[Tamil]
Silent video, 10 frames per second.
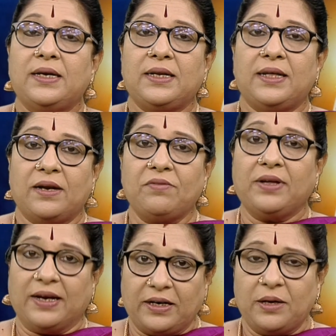இன்று இரவு
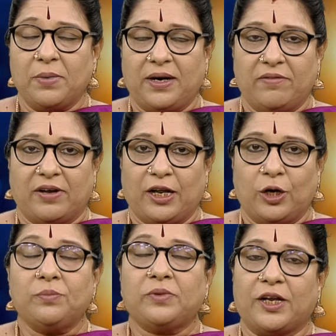எட்டு மணி
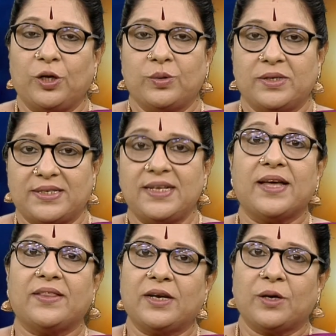வரையிலும் திரையோதசி
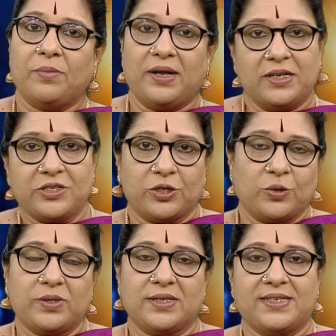அதற்கு மேல்
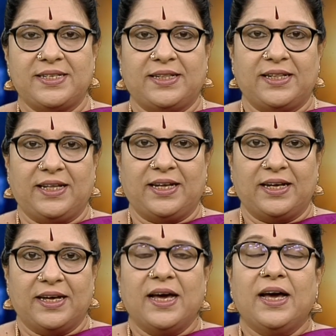சதுர்தசி திதி
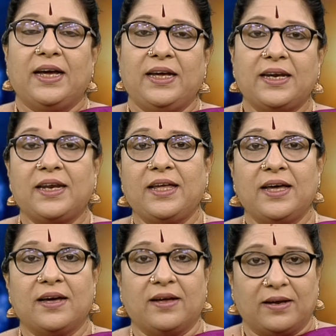
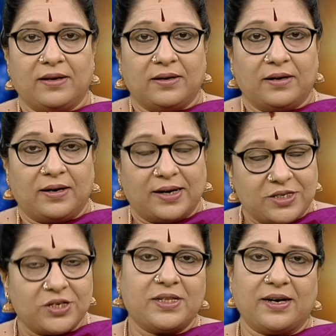இன்றைய
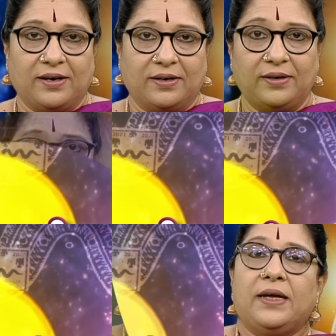நட்சத்திரங்கள்
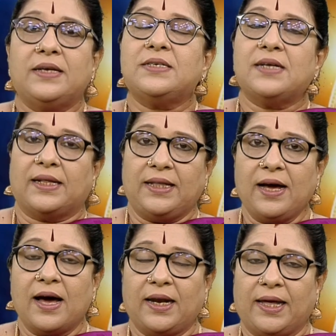இன்று
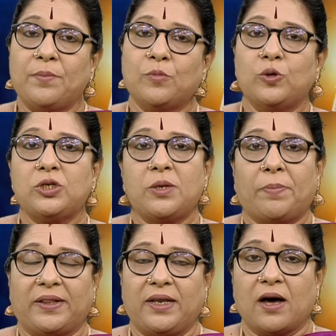அதிகாலை மூன்று
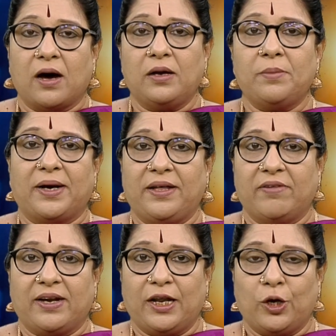பதினாறு மணி
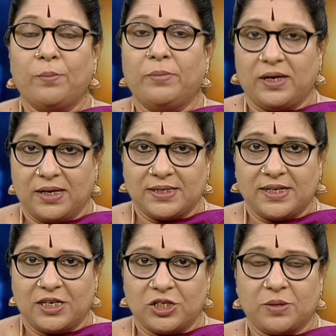வரையிலும் மிருக
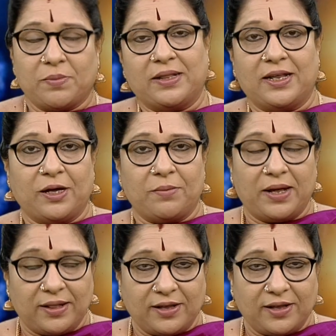மிருகசீரிஷம் அதற்கு மேல்